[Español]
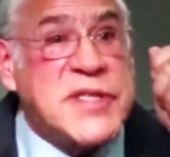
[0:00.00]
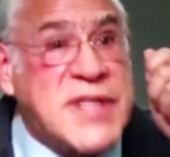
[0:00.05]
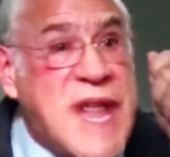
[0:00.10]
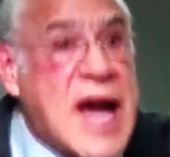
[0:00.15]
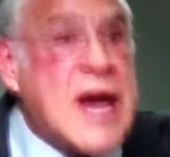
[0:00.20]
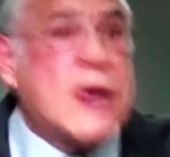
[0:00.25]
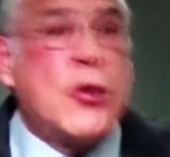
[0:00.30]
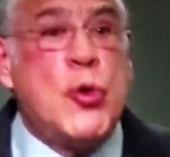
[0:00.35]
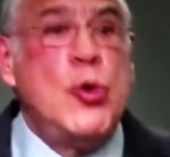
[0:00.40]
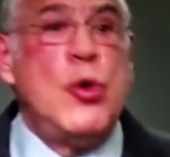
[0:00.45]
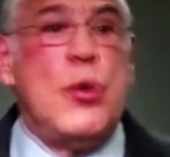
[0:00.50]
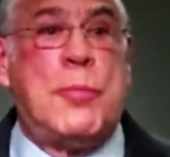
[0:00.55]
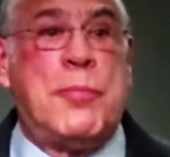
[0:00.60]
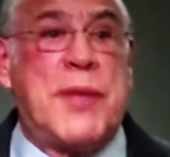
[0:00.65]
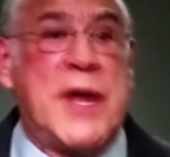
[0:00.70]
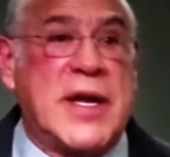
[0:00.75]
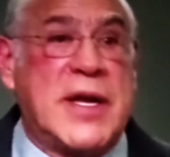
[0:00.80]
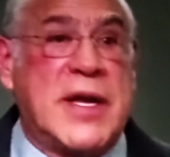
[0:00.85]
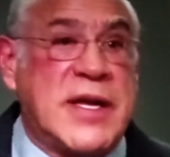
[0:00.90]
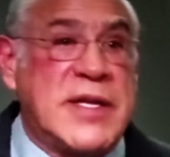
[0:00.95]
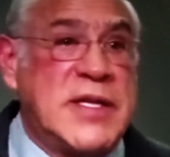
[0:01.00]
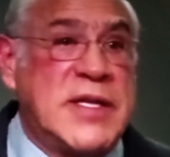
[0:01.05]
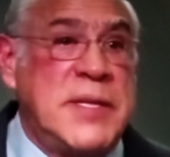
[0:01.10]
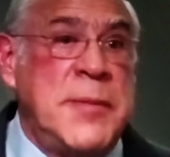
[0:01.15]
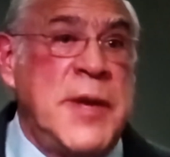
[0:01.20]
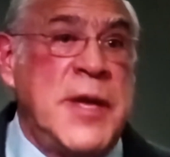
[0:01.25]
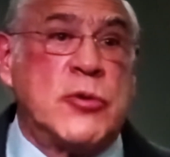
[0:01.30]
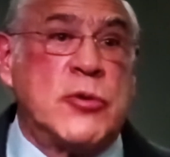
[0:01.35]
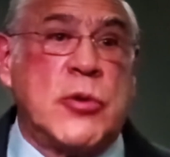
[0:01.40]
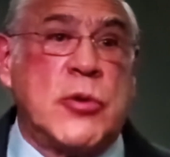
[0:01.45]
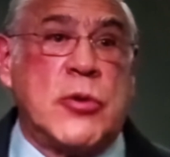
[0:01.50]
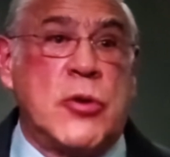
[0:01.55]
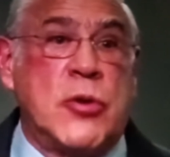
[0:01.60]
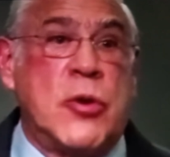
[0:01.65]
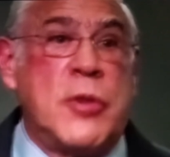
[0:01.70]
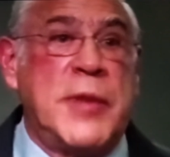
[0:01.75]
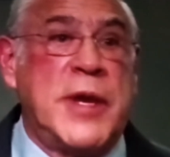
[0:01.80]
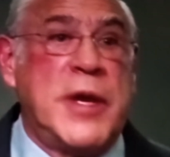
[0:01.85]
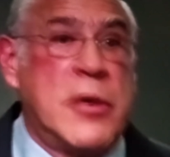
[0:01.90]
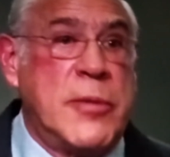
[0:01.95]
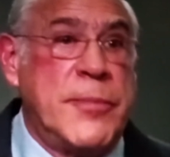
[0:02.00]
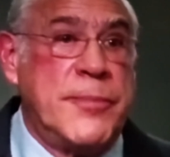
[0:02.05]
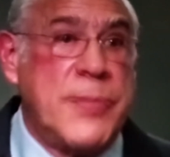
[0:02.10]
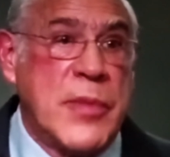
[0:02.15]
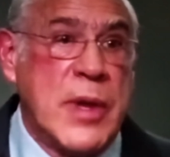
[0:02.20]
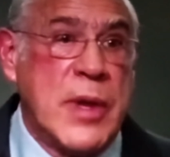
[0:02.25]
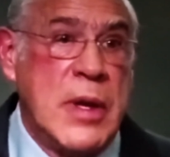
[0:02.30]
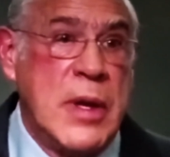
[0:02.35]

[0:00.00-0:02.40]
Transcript: de Cedillo, José Ángel Gurría.